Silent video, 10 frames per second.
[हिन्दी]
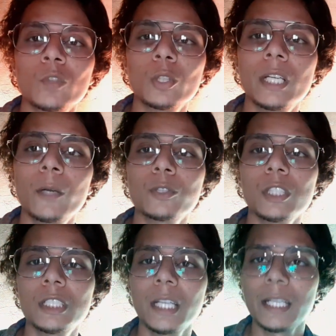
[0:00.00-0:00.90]
तो देखिए
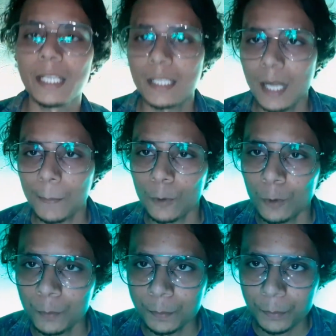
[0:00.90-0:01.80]
कुछ इस तरीके से
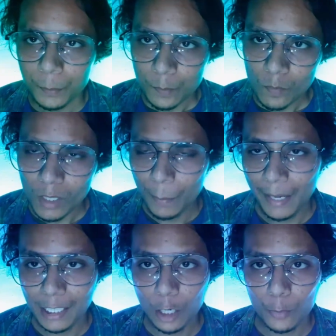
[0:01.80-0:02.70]
आपको
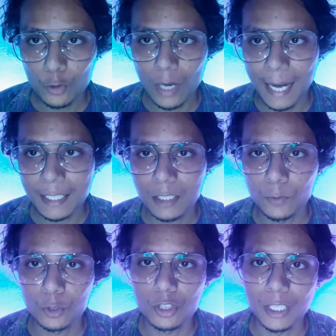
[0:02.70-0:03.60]
बैकग्राउंड में जो लाइट्स हैं
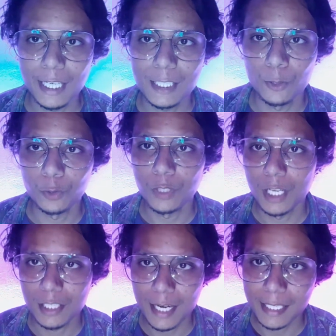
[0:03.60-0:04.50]
वो चेंज होती हुई
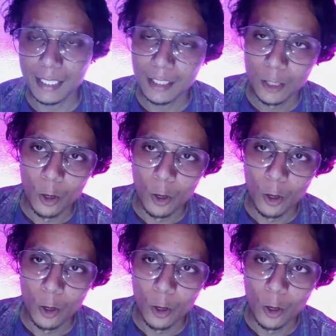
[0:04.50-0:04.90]
नज़र आएंगी